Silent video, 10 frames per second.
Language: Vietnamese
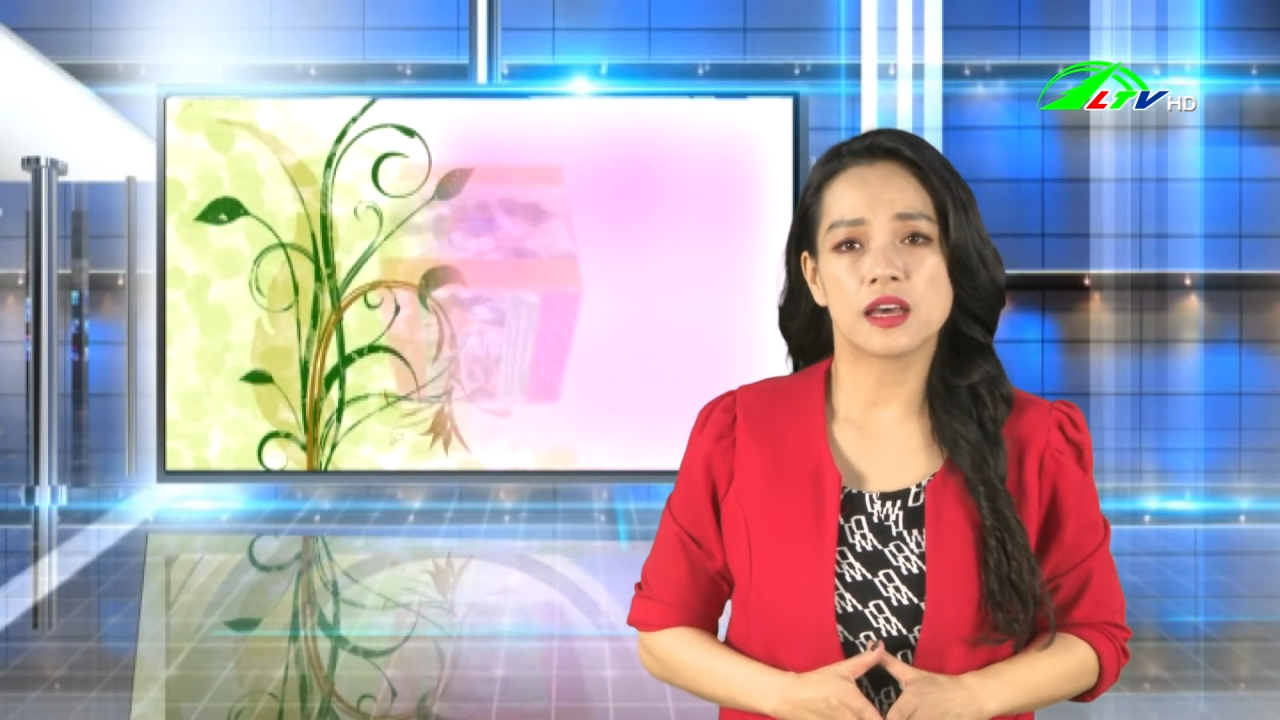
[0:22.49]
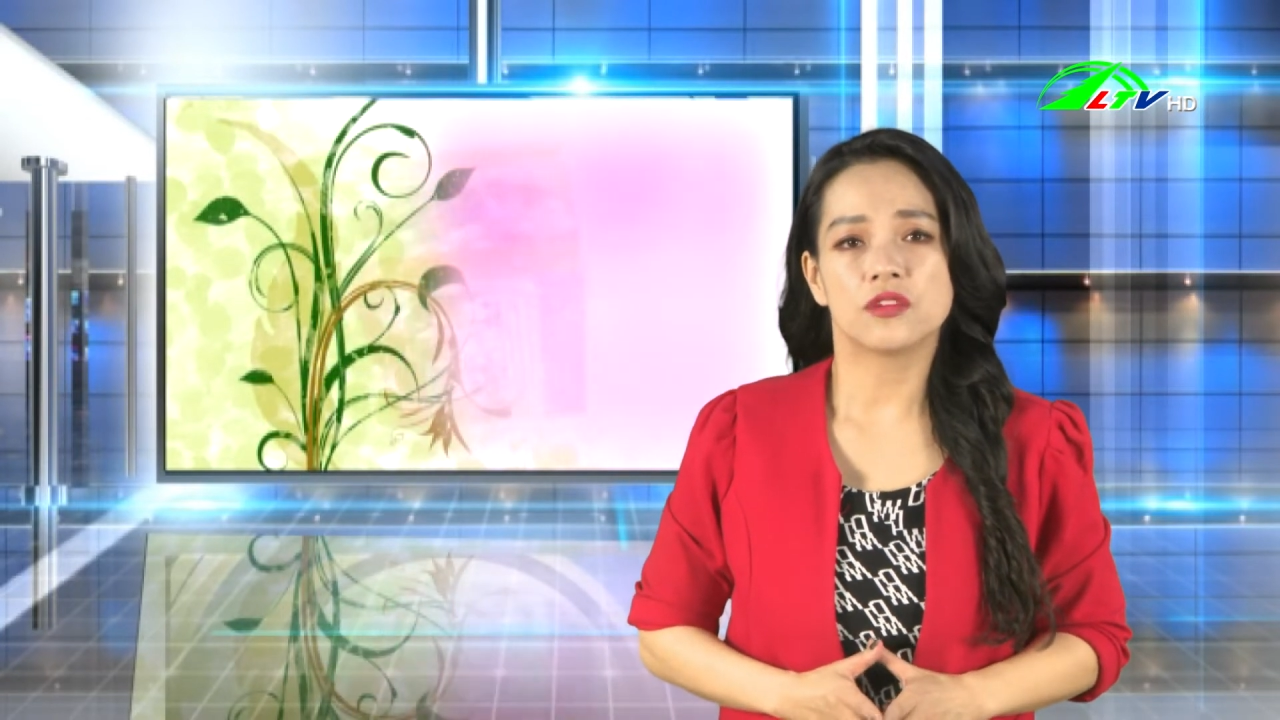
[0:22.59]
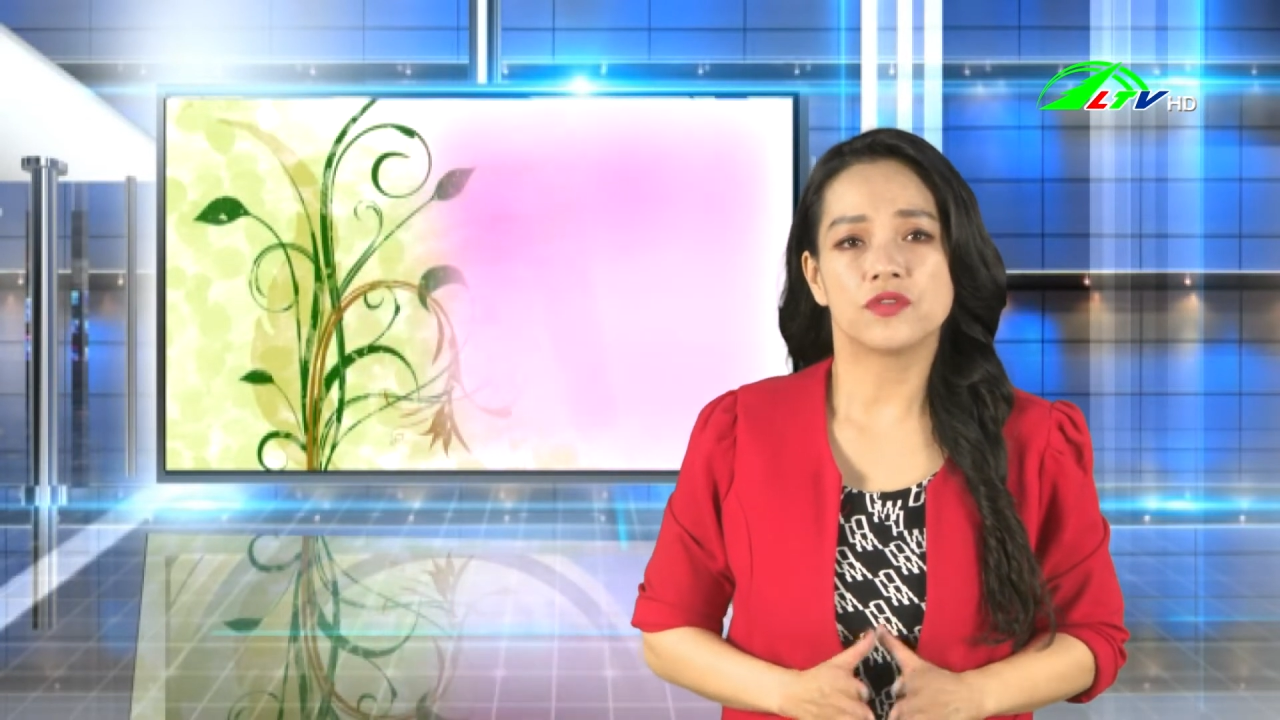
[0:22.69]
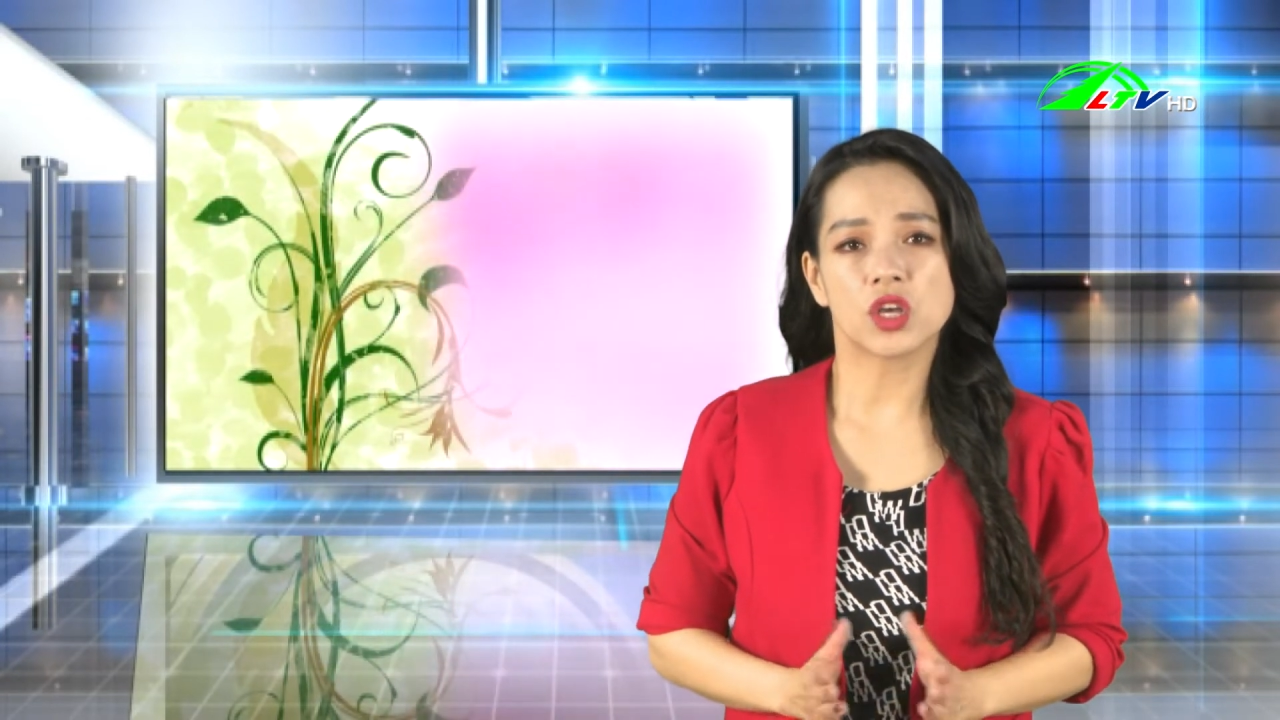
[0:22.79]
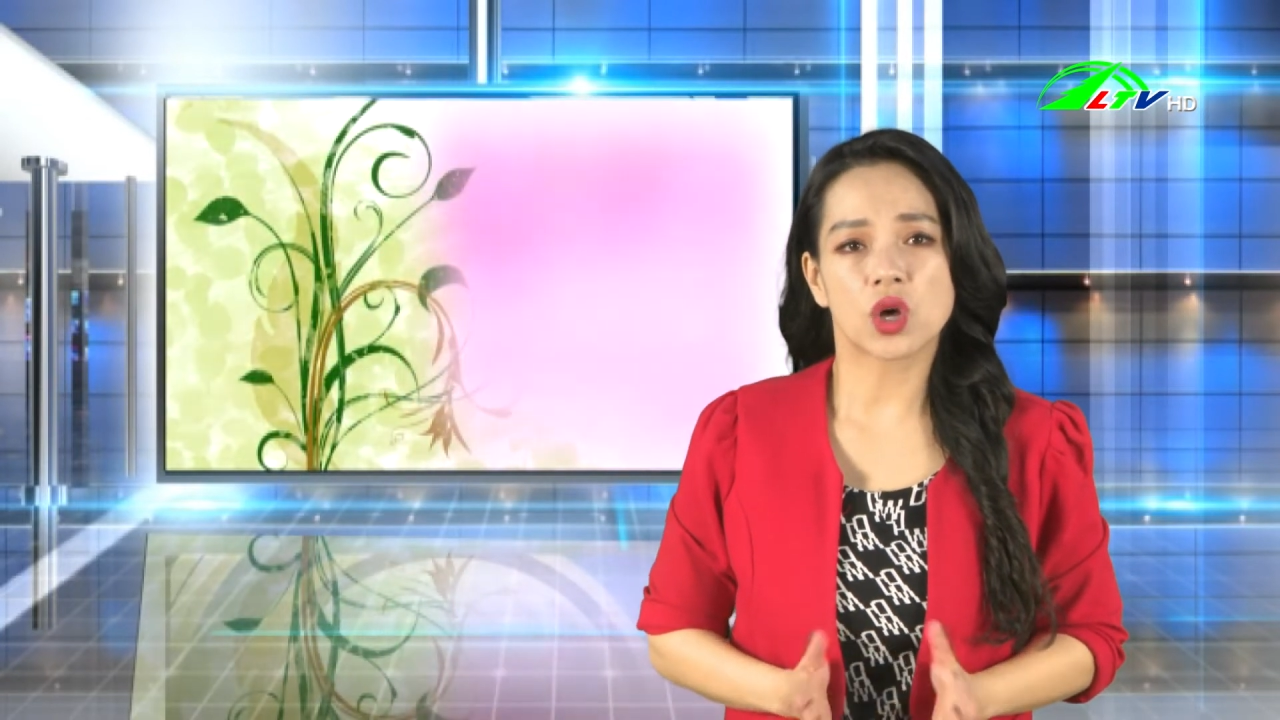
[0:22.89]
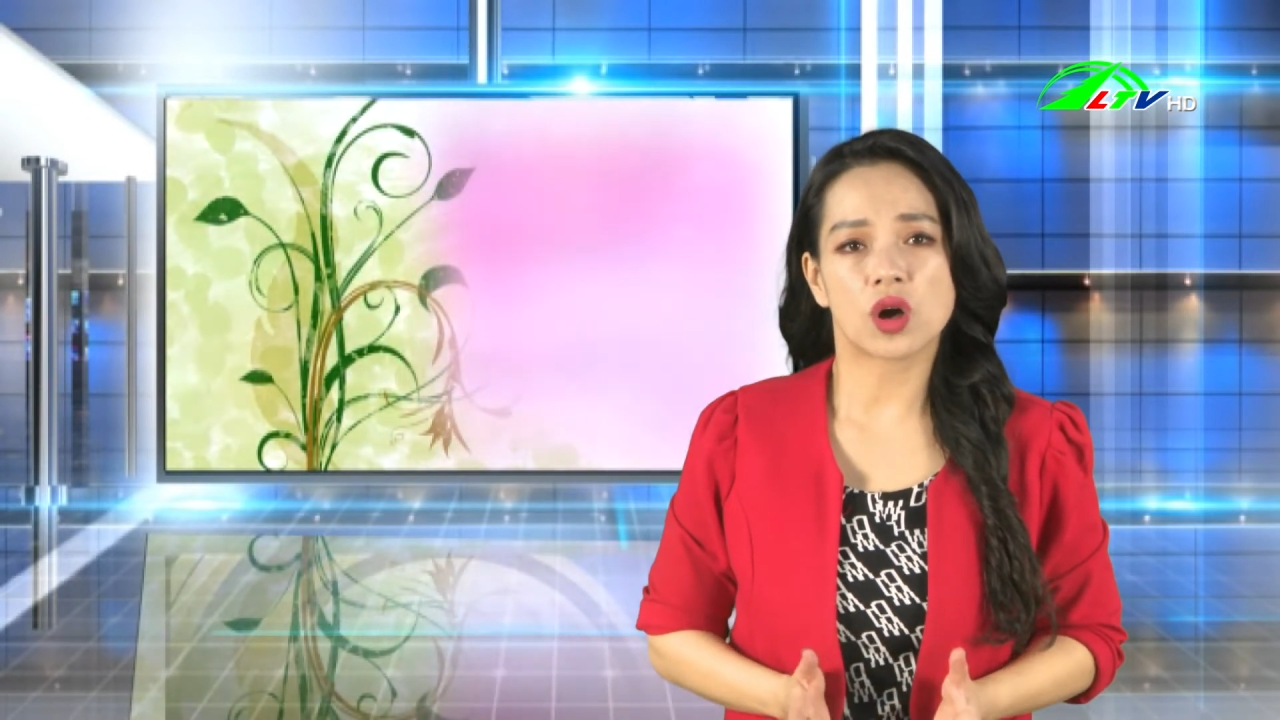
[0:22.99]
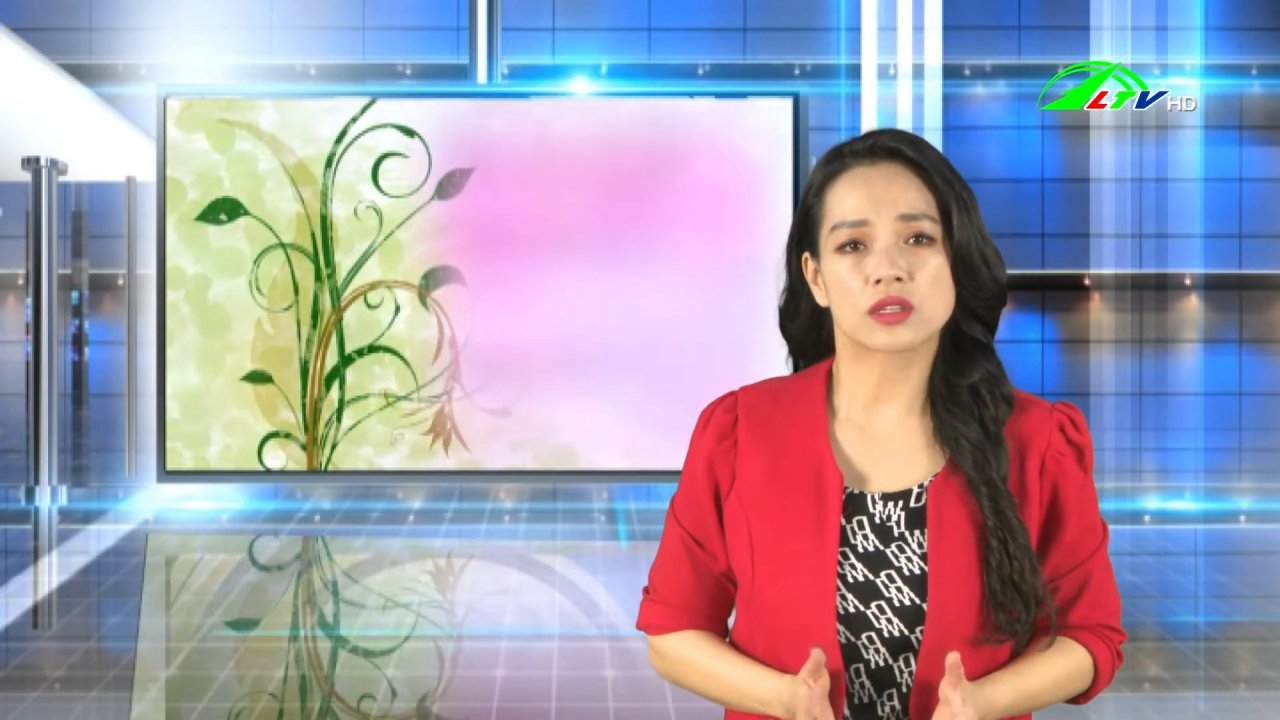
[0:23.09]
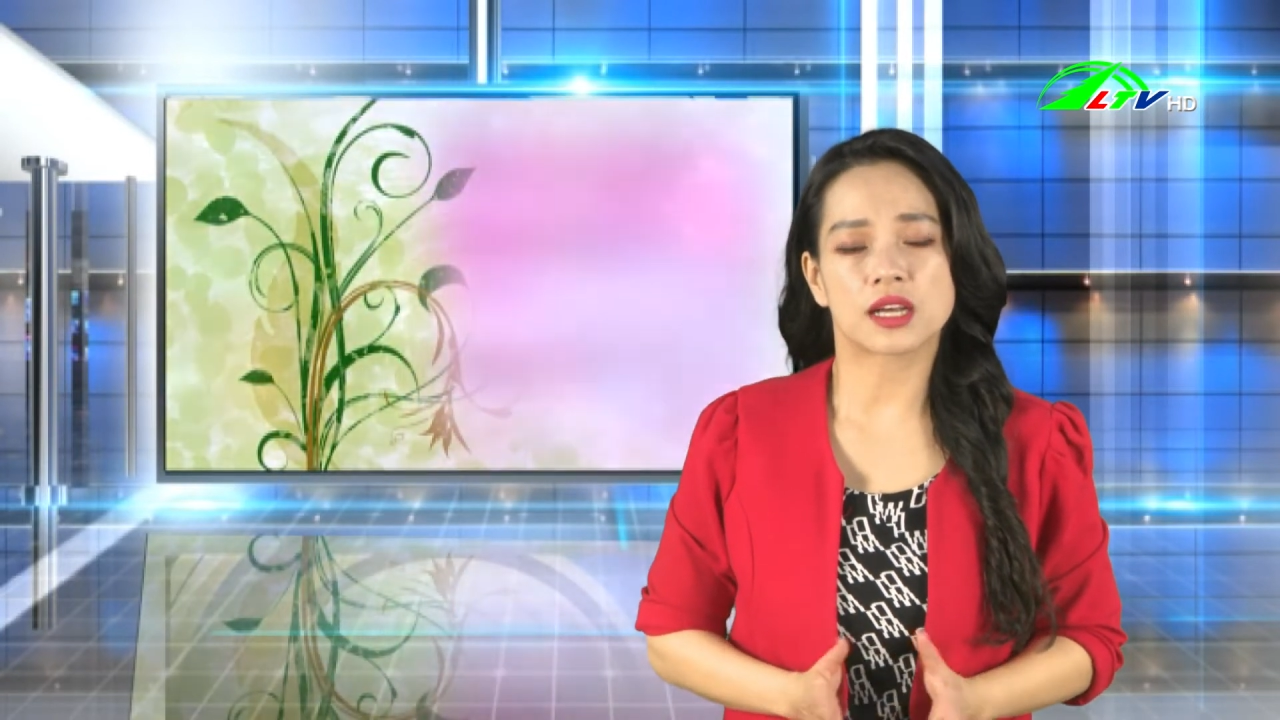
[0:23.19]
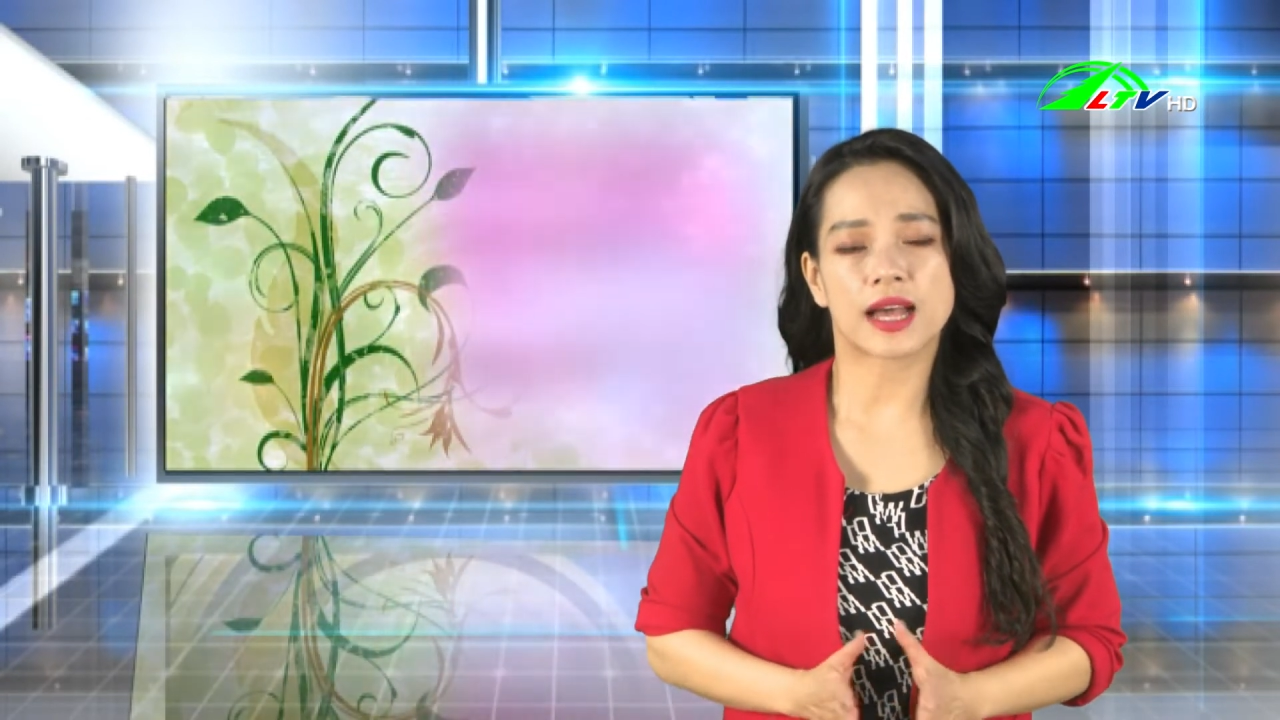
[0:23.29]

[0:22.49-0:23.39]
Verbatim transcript: với con thật